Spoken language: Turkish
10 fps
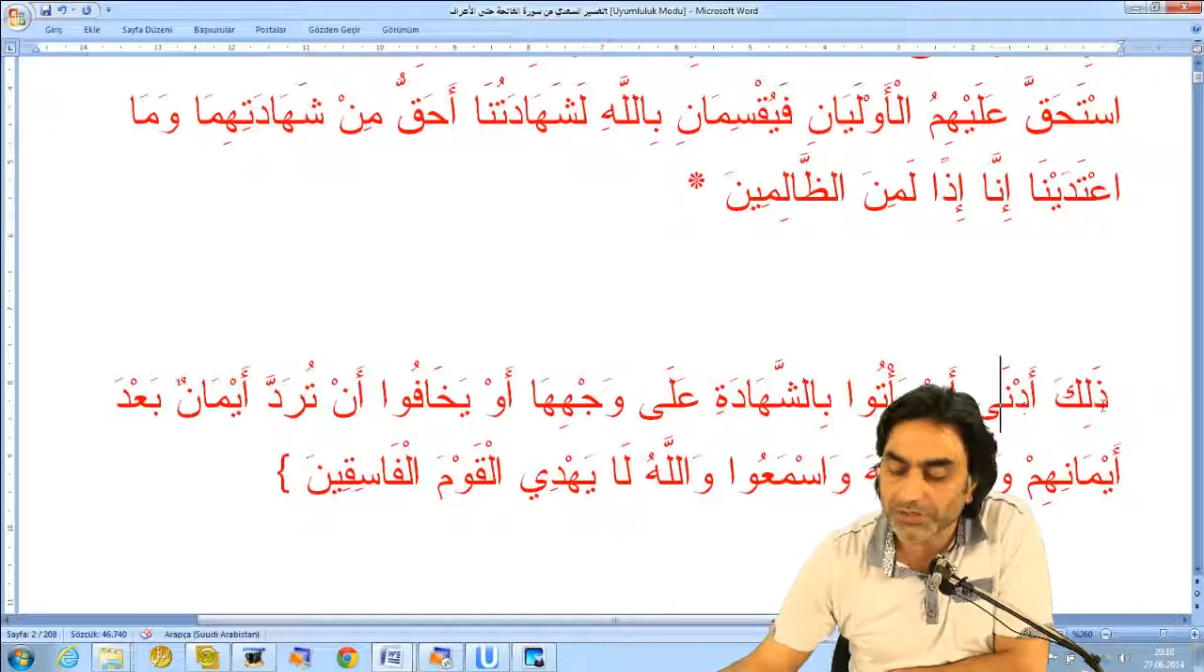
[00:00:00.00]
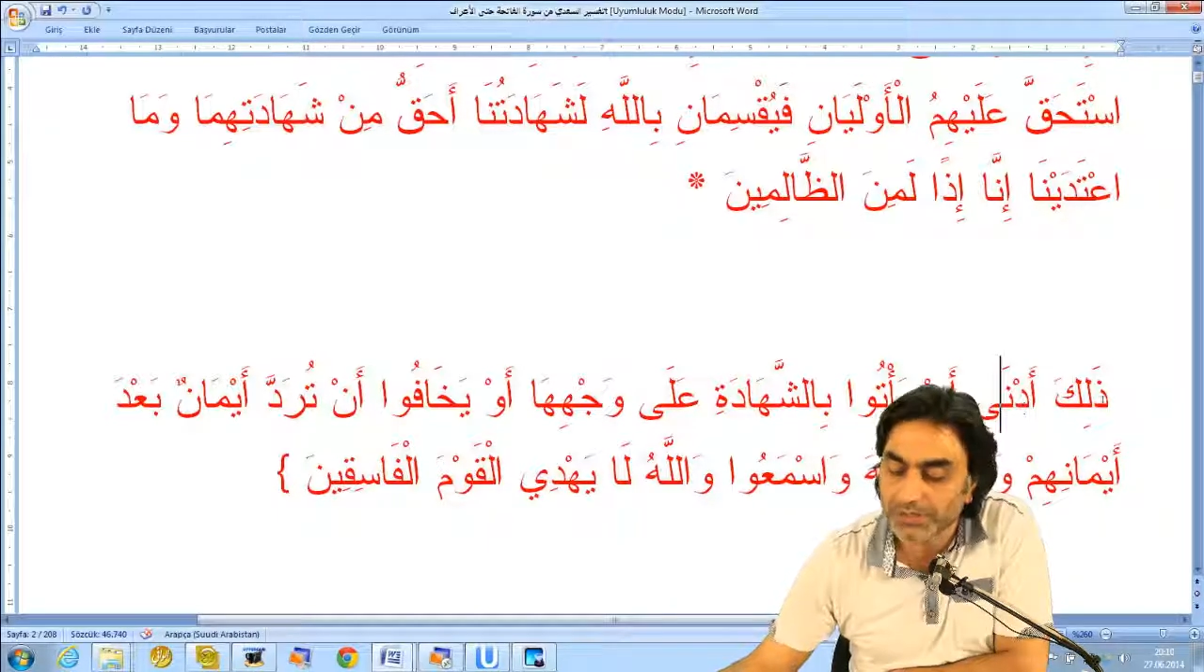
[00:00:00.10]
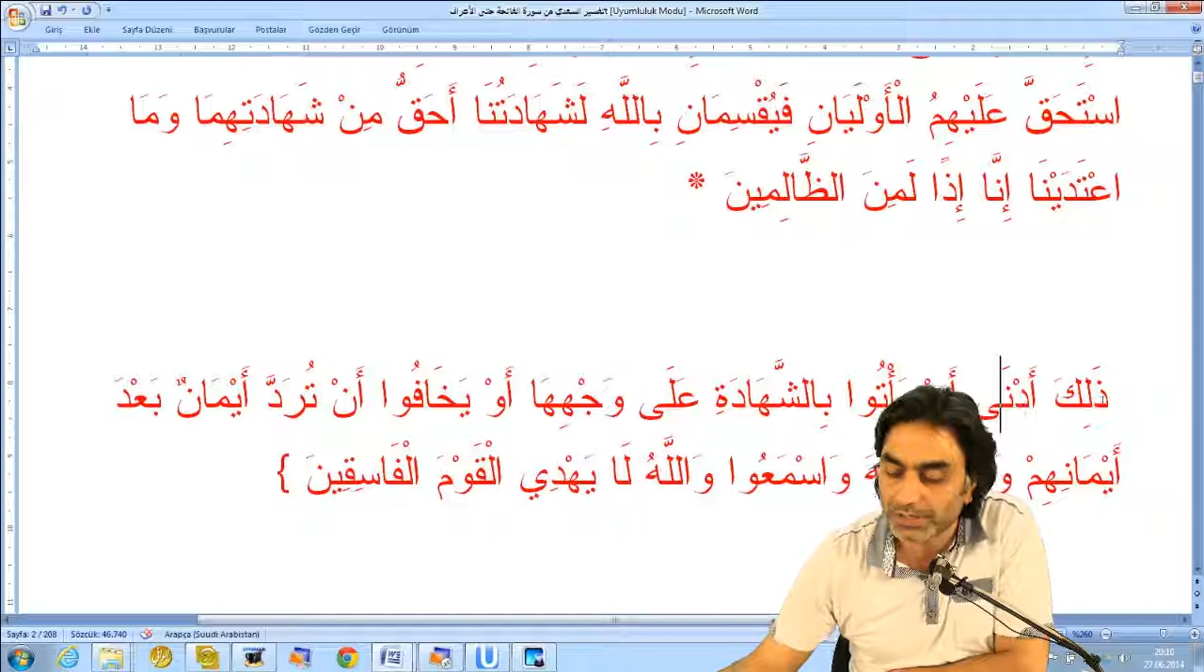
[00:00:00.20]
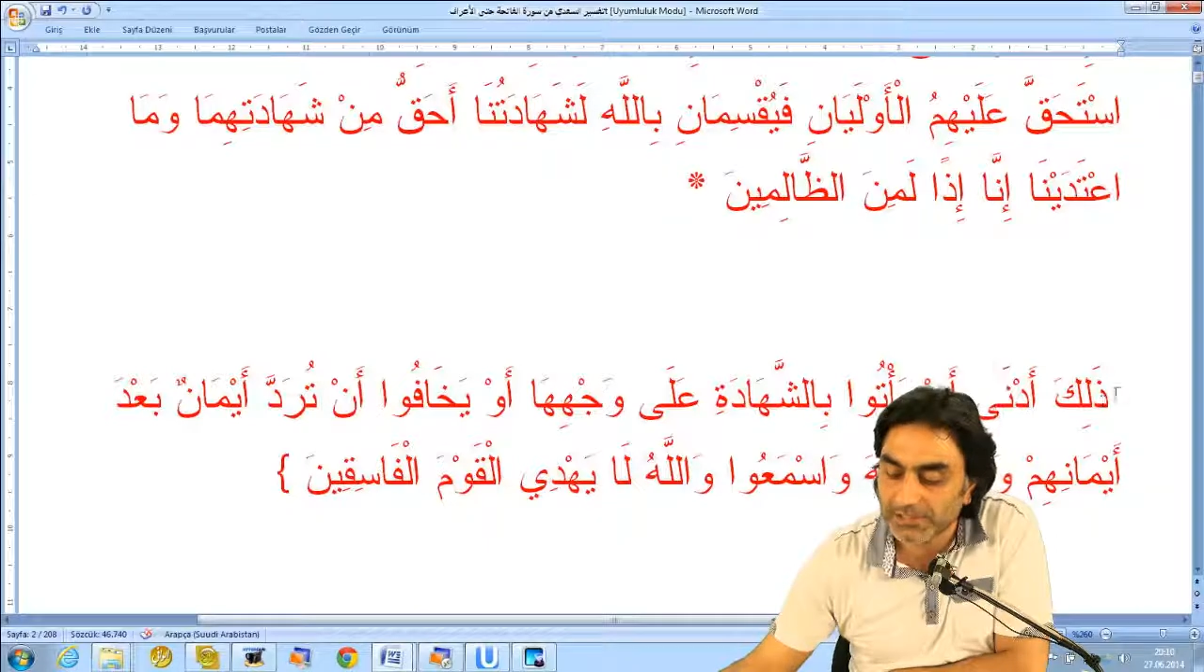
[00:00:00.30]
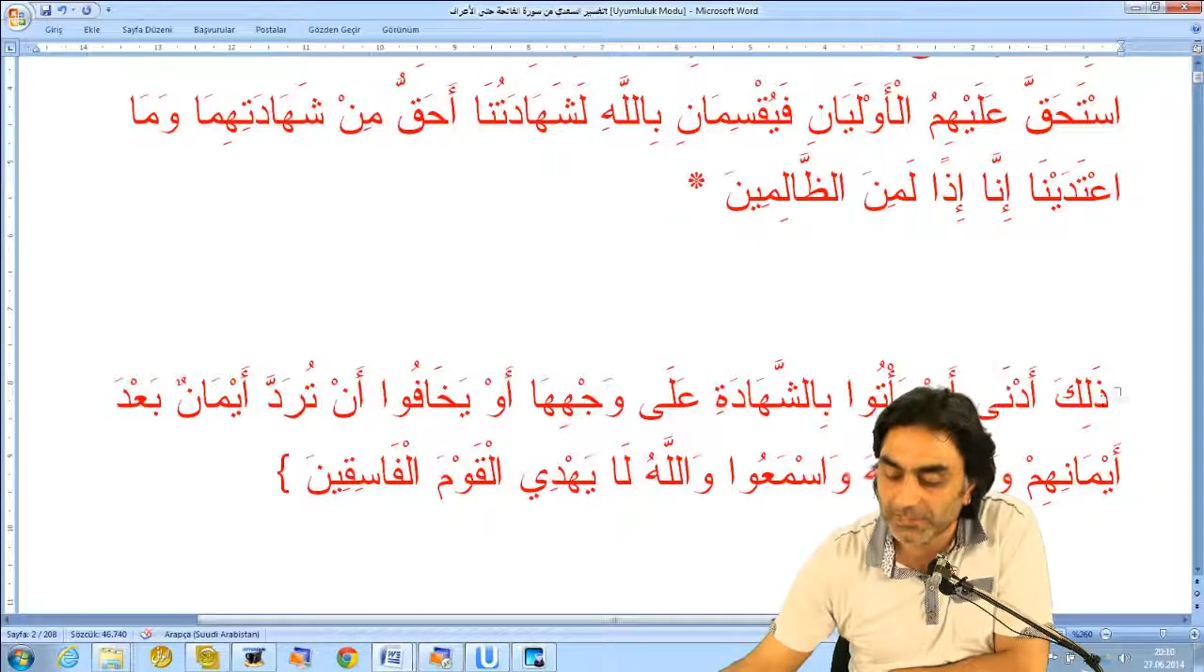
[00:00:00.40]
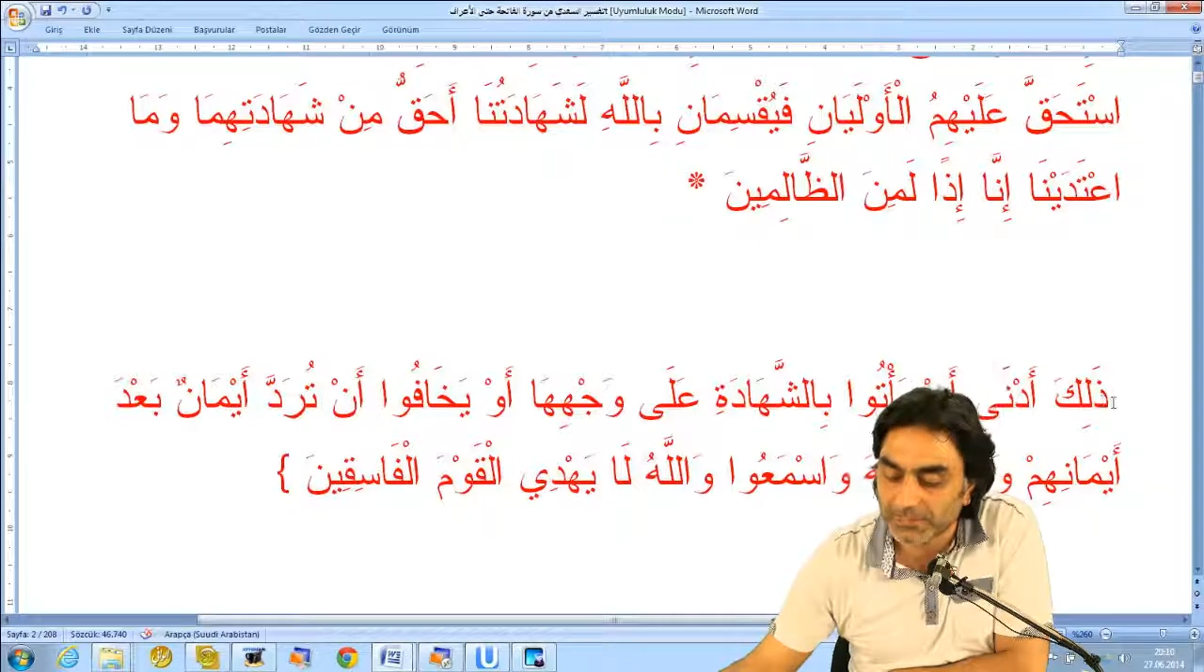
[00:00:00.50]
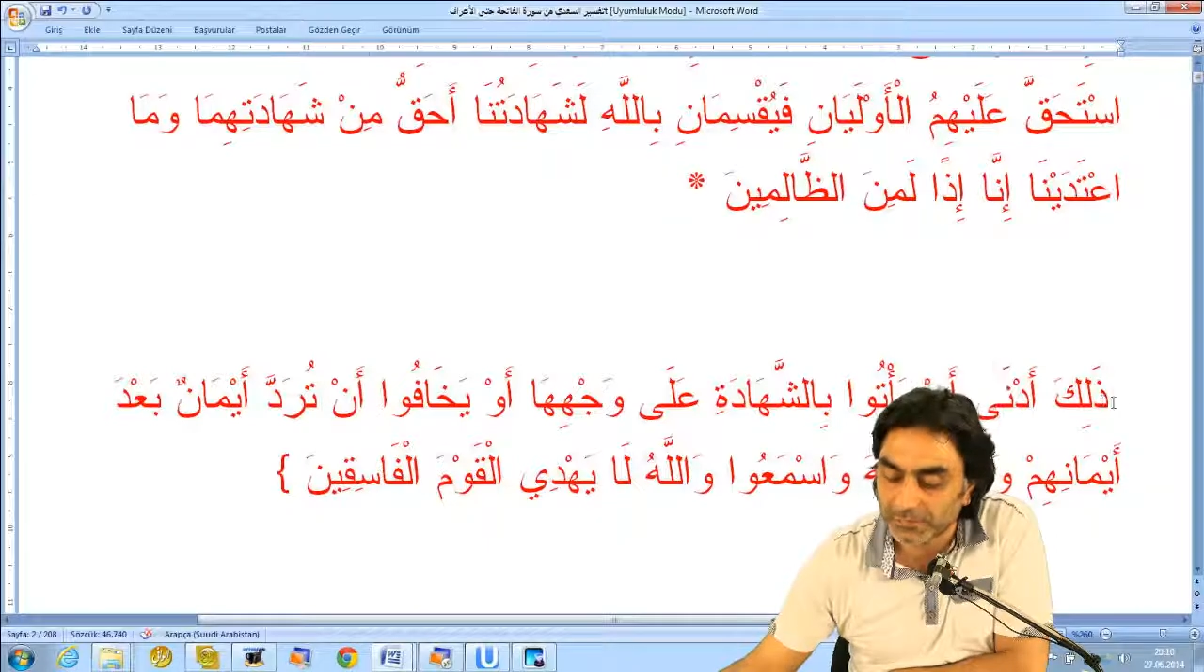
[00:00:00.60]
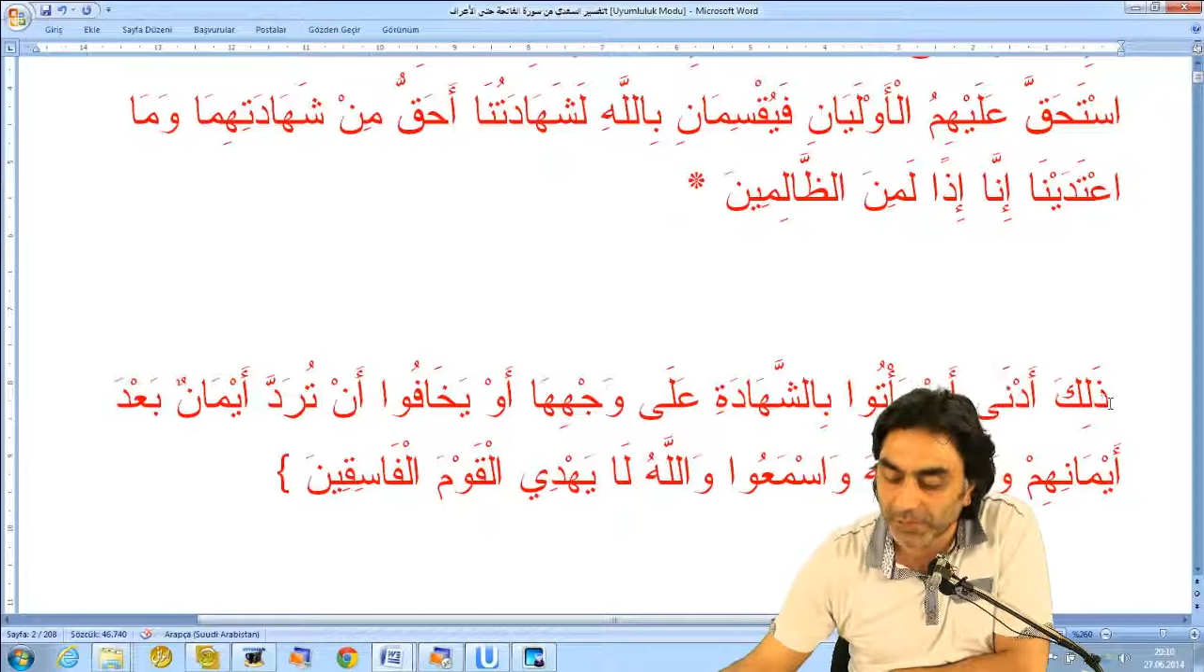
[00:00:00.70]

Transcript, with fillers: eşasıdır